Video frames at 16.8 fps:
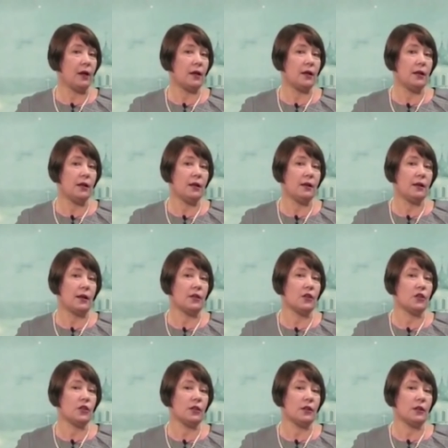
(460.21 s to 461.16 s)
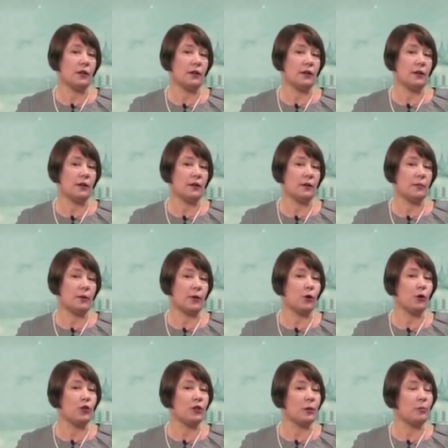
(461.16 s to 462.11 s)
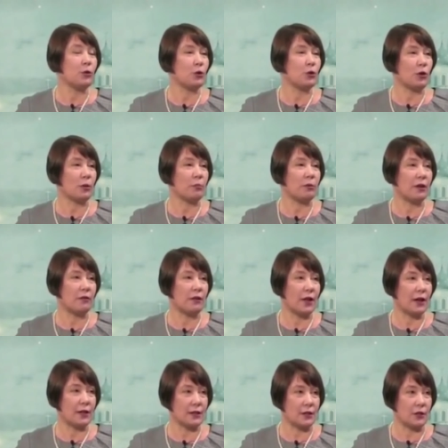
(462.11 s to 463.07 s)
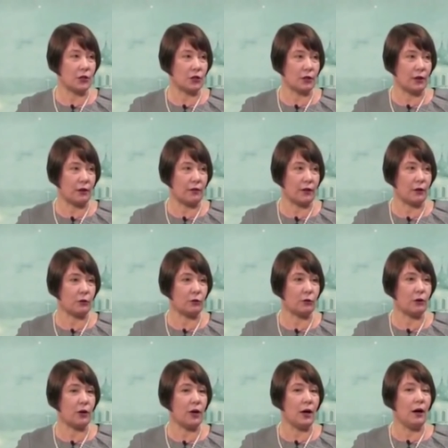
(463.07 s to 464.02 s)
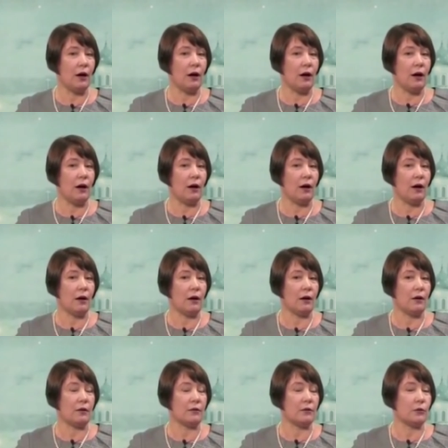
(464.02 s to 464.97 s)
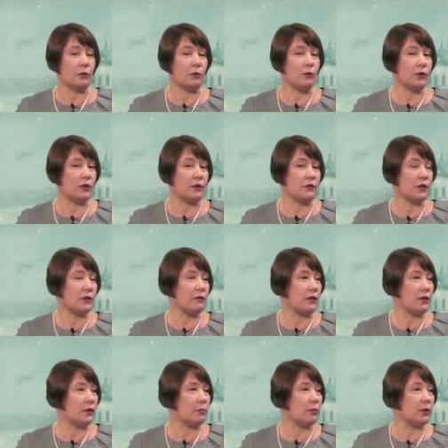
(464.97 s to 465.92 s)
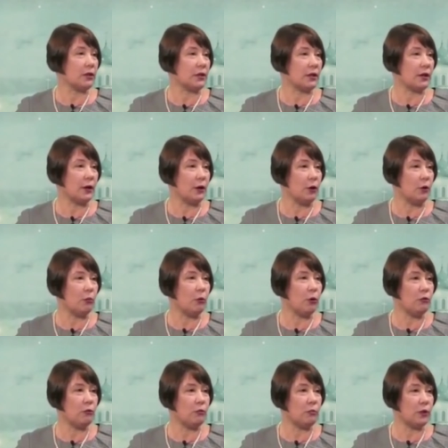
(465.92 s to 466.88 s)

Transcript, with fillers: И, конечно, а, про нее иногда пишут, что она была властный человек. Но а, с другой стороны, все говорят, это была такая любовь.